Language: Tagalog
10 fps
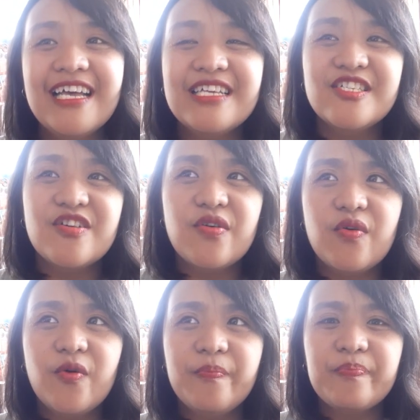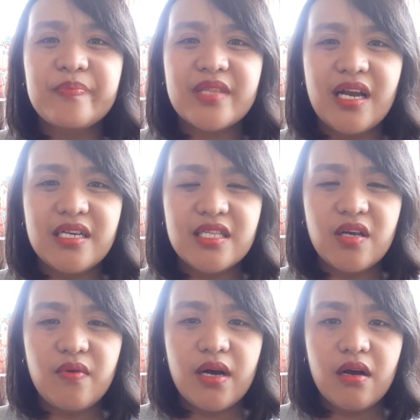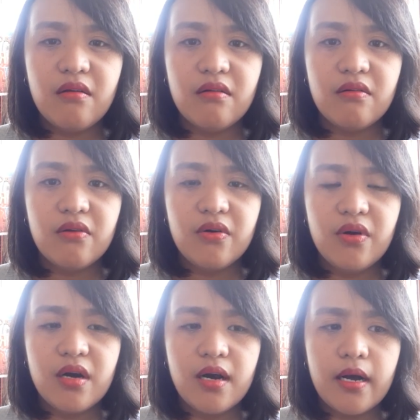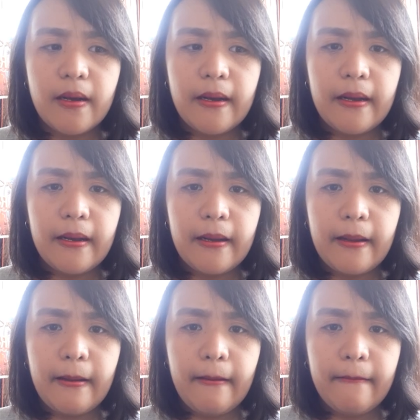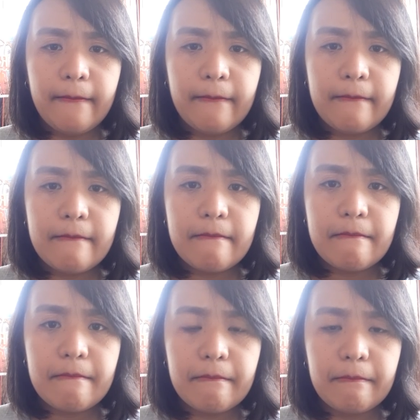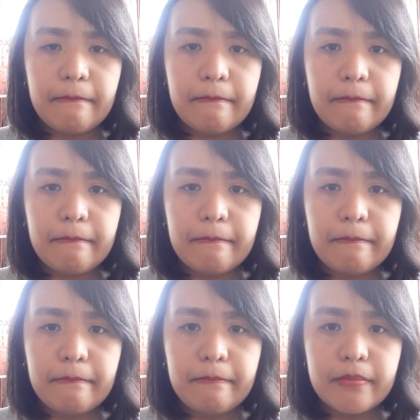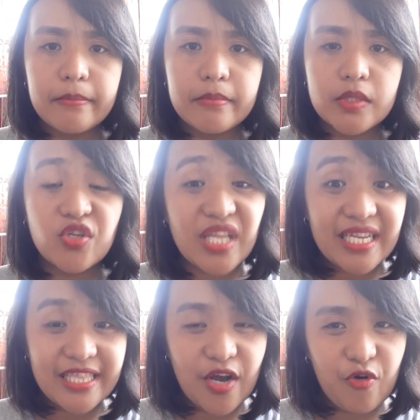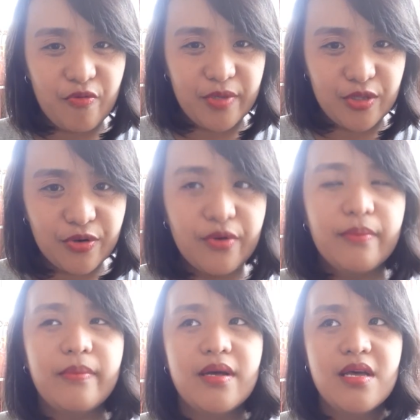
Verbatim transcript: So, ang ginawa ko, ah, uh, mm, totally hindi ako uminom.